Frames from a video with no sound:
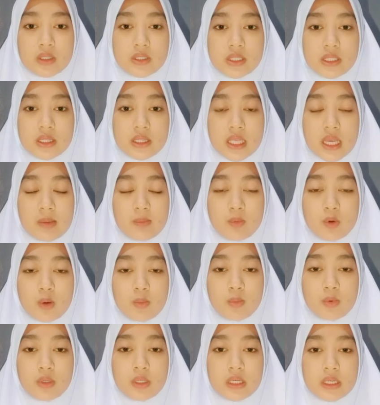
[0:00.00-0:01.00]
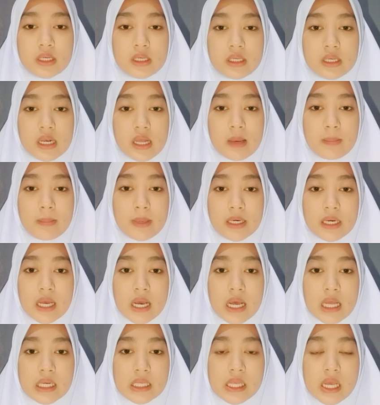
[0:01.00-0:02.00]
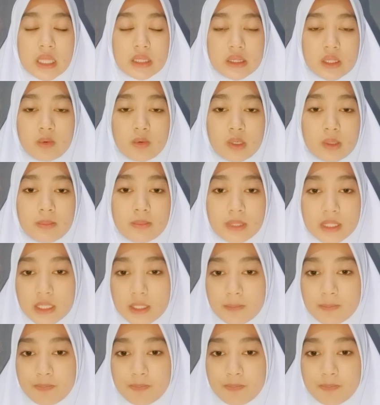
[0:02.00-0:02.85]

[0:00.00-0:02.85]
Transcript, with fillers: setiap 28 hari atau lebih.